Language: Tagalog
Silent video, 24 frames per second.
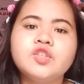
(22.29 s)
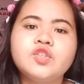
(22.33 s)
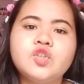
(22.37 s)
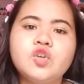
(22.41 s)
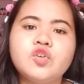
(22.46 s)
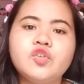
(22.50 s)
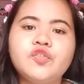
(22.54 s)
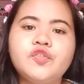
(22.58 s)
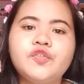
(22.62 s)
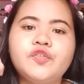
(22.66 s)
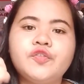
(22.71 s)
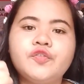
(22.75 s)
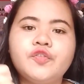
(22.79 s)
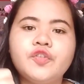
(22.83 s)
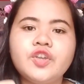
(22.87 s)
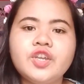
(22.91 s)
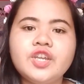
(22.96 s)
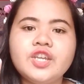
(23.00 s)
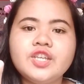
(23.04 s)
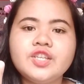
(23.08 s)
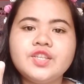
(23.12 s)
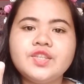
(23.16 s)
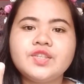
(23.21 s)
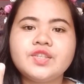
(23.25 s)
So
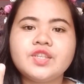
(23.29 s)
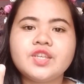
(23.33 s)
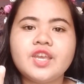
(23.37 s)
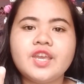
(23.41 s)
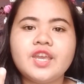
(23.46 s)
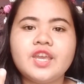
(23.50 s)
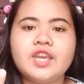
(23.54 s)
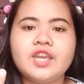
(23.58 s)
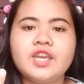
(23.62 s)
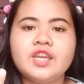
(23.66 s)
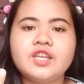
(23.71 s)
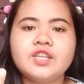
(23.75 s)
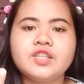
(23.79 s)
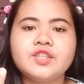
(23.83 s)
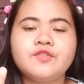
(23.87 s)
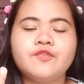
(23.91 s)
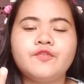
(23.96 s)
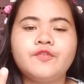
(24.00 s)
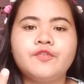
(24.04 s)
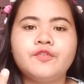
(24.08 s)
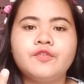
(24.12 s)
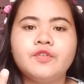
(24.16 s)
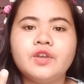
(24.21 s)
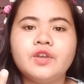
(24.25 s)
first is